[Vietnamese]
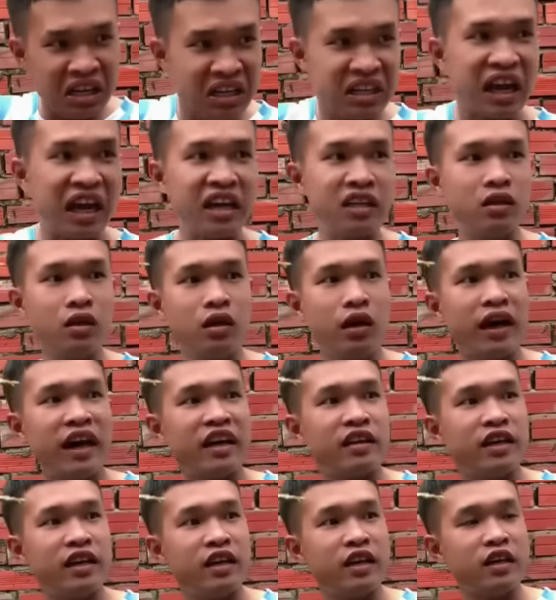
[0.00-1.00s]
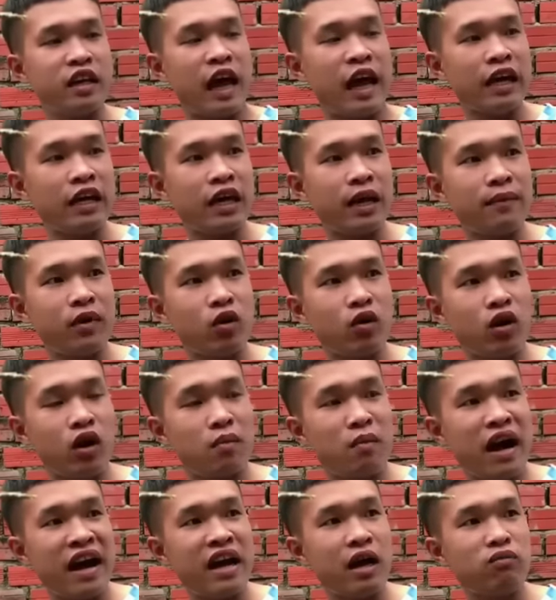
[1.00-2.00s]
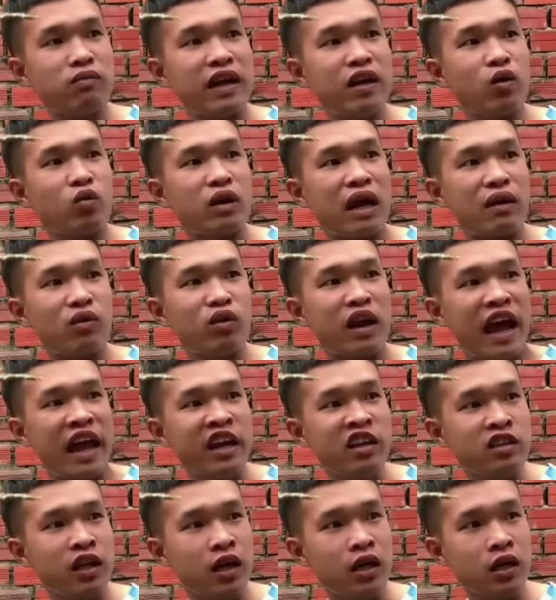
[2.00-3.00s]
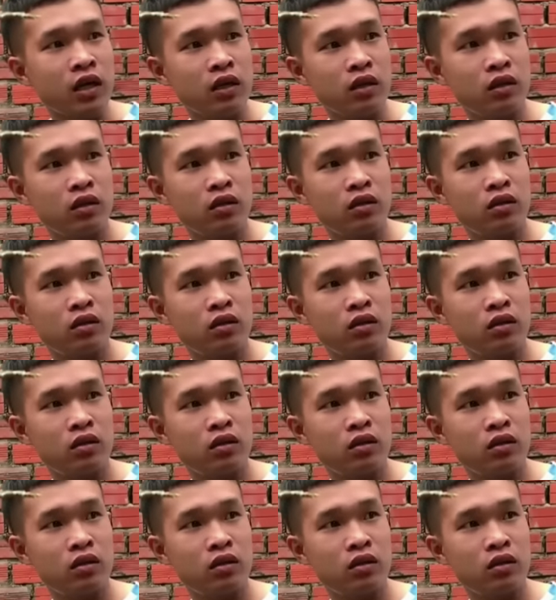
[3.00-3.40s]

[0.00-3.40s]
ơi thiệt chứ hèn gì cả tháng này mấy con gà máy, không thấy con nào nó đẻ hết trơn á